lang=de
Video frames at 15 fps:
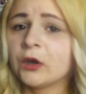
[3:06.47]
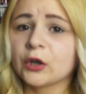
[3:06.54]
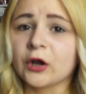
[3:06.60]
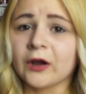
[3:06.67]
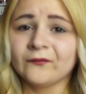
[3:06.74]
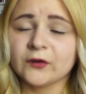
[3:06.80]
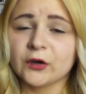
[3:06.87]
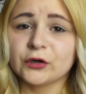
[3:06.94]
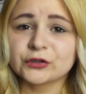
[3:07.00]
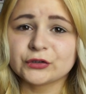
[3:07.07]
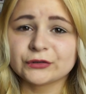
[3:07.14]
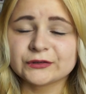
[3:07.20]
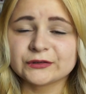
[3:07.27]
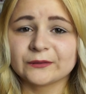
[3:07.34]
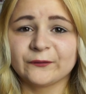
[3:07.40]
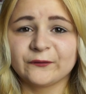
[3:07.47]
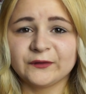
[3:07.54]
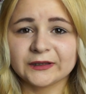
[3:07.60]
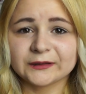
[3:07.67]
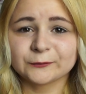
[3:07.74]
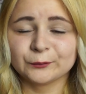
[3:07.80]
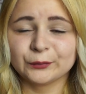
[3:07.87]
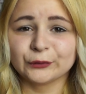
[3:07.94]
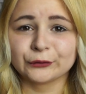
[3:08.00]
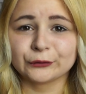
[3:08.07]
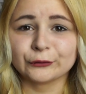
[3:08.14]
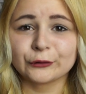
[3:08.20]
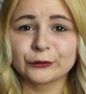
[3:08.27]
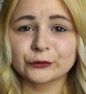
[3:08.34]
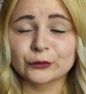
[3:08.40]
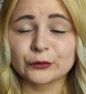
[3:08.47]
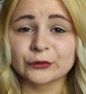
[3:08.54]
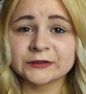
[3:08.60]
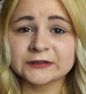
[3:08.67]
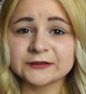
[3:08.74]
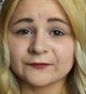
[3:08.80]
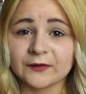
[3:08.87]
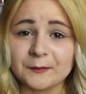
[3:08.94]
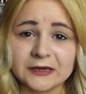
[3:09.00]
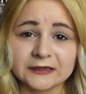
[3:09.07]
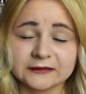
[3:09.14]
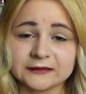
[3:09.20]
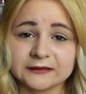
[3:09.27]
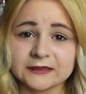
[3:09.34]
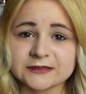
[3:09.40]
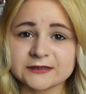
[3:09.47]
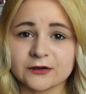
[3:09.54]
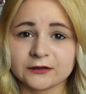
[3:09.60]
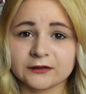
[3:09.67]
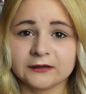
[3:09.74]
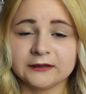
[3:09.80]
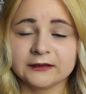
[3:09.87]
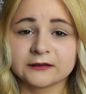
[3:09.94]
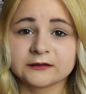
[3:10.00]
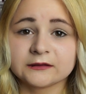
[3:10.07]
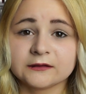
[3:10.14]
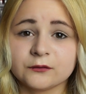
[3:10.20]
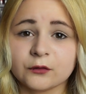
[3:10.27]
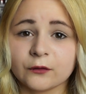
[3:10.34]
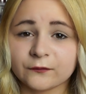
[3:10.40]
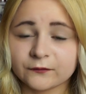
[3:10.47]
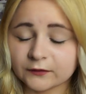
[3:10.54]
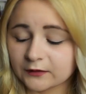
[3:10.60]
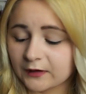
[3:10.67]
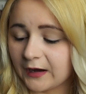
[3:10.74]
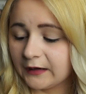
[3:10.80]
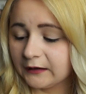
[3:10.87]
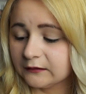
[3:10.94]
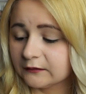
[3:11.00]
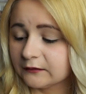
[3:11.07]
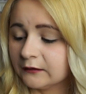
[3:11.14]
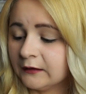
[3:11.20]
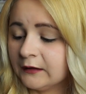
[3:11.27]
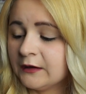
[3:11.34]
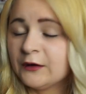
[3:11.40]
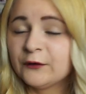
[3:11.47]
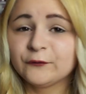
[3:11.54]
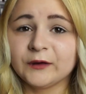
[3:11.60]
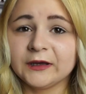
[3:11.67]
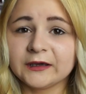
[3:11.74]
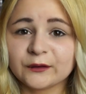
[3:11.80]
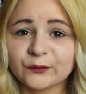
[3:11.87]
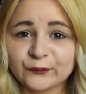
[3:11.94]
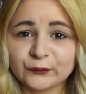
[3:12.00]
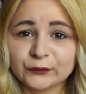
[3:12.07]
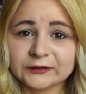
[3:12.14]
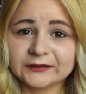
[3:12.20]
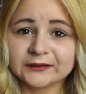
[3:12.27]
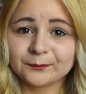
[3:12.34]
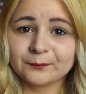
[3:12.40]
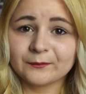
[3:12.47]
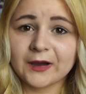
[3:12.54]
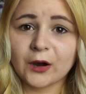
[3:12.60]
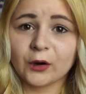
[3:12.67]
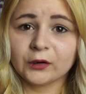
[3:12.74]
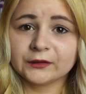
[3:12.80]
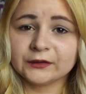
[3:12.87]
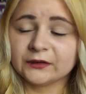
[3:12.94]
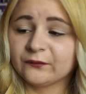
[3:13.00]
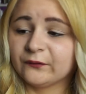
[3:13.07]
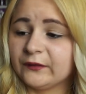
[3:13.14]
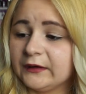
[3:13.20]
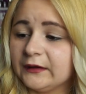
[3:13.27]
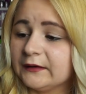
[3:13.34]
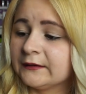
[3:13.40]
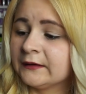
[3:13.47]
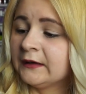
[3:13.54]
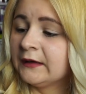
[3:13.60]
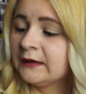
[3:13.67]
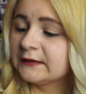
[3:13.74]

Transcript: Kommen wir auch schon zum vierten Produkt und wenn man in der Sonne liegt, dürfte eine Pflege für die Lippen auch nicht fehlen.